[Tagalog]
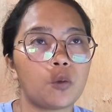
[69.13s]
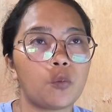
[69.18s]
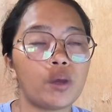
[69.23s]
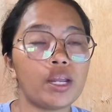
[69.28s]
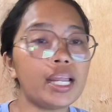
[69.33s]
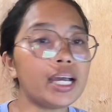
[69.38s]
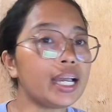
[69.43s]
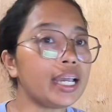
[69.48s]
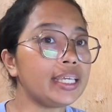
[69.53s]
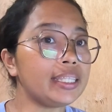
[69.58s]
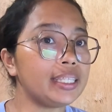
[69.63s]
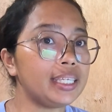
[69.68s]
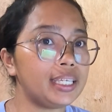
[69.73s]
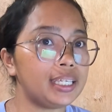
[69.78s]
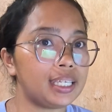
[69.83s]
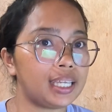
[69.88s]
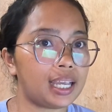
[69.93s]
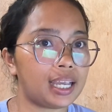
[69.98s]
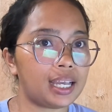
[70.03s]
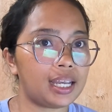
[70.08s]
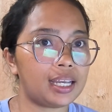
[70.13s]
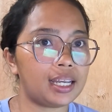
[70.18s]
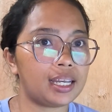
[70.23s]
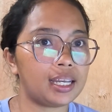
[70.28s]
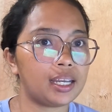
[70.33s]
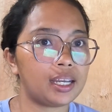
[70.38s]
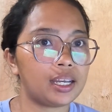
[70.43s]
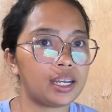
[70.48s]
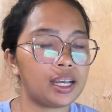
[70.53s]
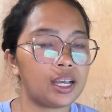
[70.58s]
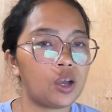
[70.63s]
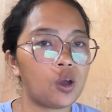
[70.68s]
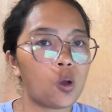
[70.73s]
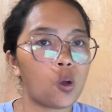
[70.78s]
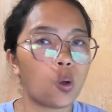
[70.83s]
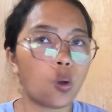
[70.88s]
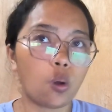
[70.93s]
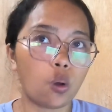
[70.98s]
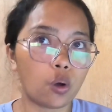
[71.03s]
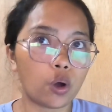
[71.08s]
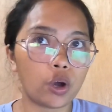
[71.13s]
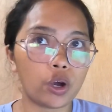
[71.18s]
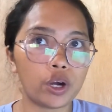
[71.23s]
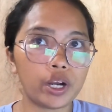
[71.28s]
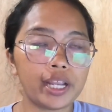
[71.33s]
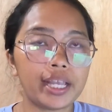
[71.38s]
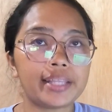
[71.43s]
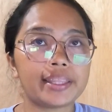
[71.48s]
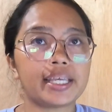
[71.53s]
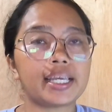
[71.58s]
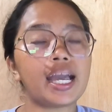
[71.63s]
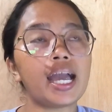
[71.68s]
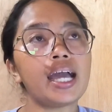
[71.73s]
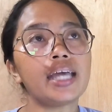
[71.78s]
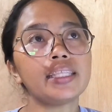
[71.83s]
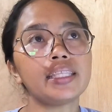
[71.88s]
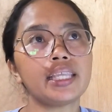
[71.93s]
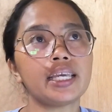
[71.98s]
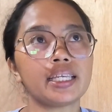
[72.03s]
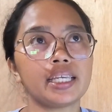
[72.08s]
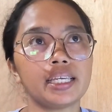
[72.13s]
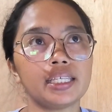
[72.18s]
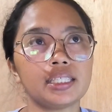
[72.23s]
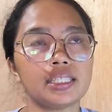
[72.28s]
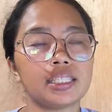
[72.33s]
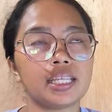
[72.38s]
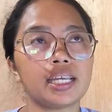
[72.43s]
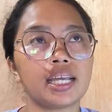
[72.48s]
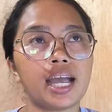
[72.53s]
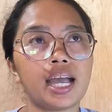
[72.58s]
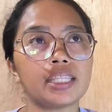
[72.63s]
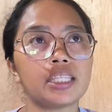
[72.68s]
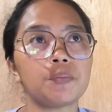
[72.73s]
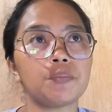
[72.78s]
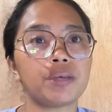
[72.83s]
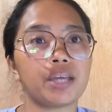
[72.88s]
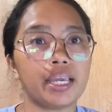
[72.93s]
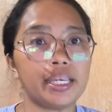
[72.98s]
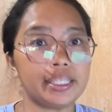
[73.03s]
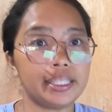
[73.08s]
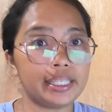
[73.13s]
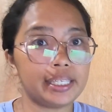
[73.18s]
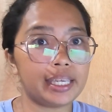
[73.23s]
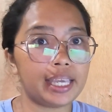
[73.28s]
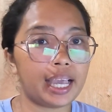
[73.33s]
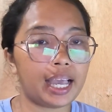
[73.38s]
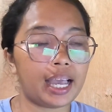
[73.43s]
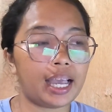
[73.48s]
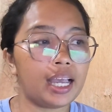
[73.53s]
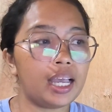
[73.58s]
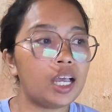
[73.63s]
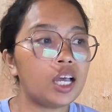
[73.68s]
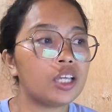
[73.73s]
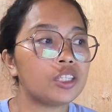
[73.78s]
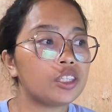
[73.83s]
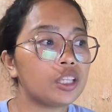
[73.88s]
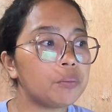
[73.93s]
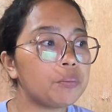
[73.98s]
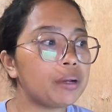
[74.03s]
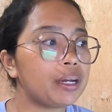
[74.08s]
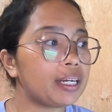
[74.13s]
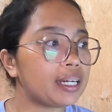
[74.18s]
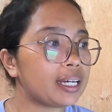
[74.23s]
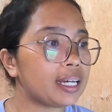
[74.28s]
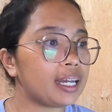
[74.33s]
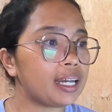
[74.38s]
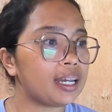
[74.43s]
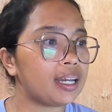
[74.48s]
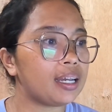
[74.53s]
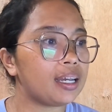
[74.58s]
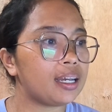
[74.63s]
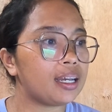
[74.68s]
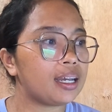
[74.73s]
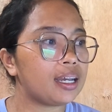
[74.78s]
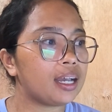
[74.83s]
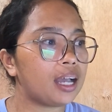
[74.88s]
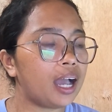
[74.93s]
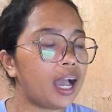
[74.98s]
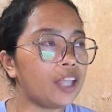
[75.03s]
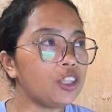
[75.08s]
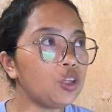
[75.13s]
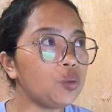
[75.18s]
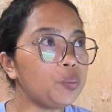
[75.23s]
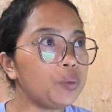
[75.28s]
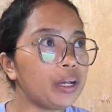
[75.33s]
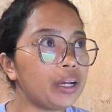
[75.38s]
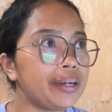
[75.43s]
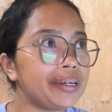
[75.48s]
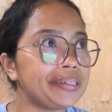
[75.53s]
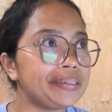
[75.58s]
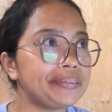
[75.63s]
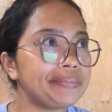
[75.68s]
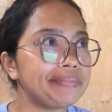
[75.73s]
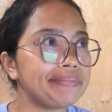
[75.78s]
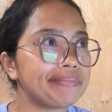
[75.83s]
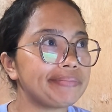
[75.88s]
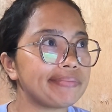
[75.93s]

walang idea or naghahanap ng idea ng mga ano bang